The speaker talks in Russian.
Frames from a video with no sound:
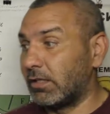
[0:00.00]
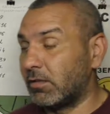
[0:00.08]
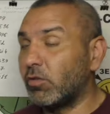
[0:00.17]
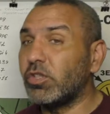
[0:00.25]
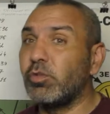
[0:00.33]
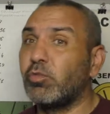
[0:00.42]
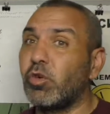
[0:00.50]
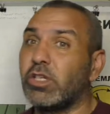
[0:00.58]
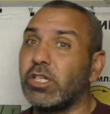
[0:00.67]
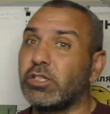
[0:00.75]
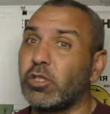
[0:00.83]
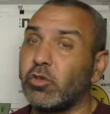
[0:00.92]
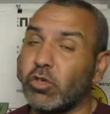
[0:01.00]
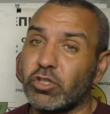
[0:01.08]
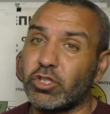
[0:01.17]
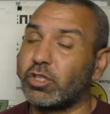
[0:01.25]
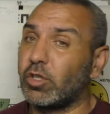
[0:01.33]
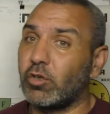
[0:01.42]
Но не более
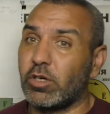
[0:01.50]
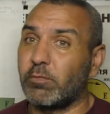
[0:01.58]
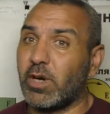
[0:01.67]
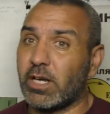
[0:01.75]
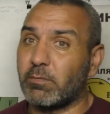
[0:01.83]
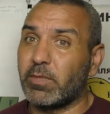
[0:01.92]
трех-четырех пар.